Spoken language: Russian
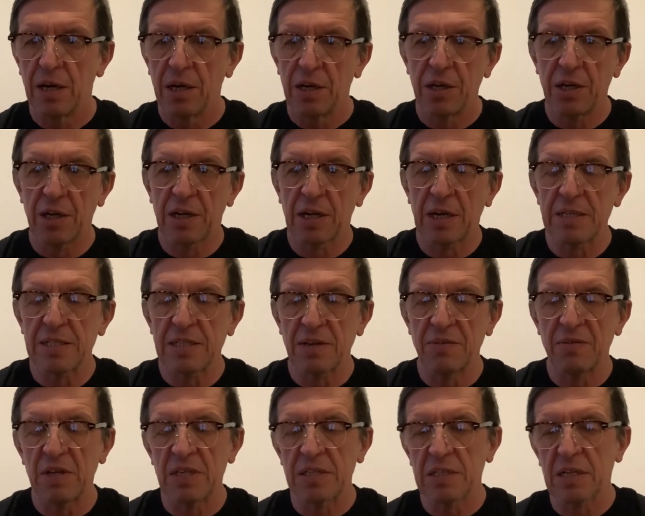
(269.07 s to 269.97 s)
Игра
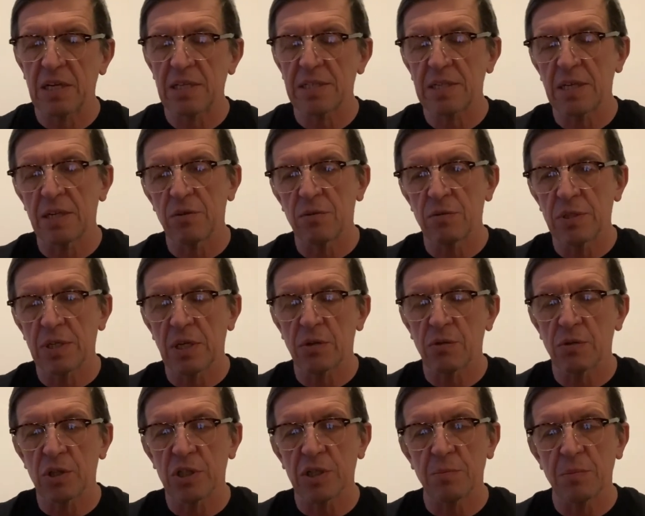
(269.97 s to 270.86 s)
Советского Союза
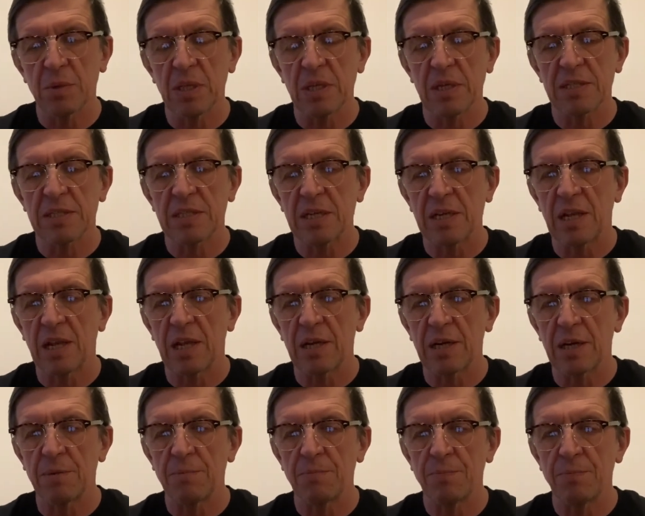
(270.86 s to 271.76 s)
тоже была с
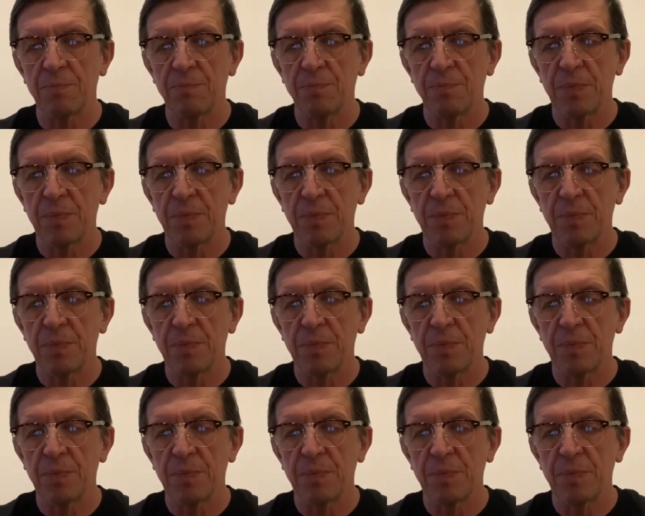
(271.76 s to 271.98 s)
Гитлером.